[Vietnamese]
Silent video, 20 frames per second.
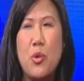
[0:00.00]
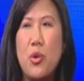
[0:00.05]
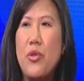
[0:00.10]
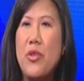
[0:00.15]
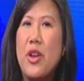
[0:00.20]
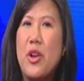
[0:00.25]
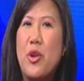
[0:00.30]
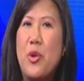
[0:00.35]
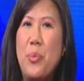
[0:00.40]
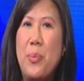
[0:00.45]
quý
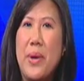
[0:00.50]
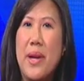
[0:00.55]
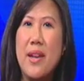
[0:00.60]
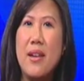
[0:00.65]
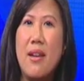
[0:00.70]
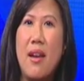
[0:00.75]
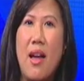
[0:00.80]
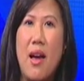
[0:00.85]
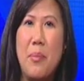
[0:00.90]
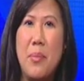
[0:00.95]
vị cũng
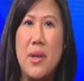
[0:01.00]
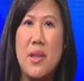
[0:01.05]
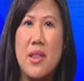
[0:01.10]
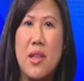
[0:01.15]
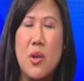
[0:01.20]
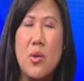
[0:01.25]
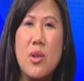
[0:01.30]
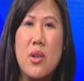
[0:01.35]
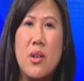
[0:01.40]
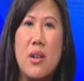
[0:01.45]
biết là bệnh
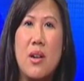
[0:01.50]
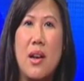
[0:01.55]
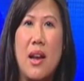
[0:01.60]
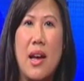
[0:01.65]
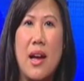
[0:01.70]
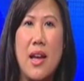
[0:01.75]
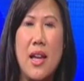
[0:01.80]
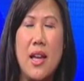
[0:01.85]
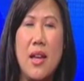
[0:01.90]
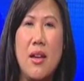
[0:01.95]
tiểu đường là
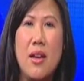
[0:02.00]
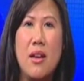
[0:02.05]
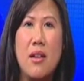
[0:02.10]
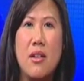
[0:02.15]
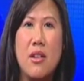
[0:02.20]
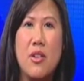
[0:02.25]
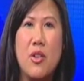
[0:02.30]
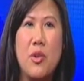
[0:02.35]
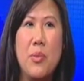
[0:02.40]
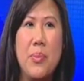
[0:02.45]
khi
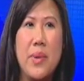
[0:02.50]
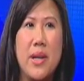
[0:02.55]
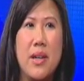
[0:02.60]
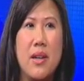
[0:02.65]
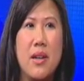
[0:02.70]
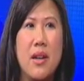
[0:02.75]
người của mình